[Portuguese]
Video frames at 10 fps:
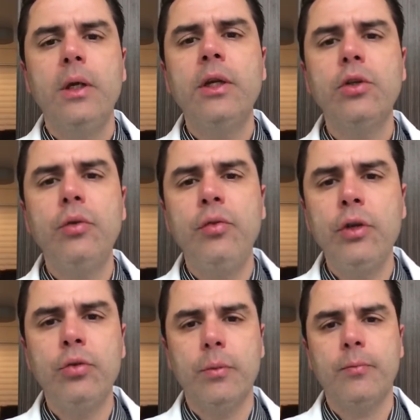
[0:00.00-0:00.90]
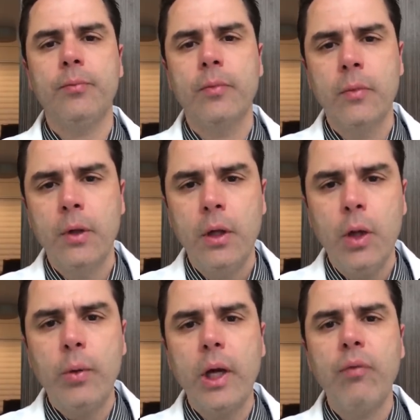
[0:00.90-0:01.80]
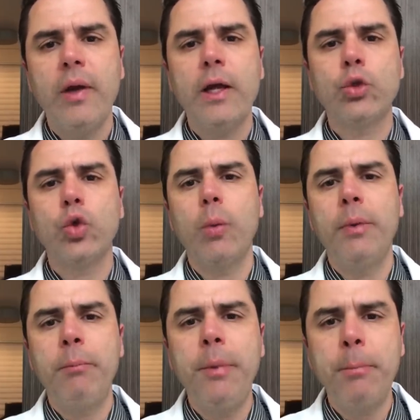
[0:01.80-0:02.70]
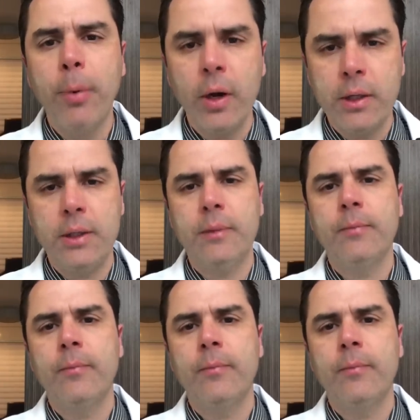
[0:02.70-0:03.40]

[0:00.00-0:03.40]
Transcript: E neste vídeo eu quero falar sobre pipoca.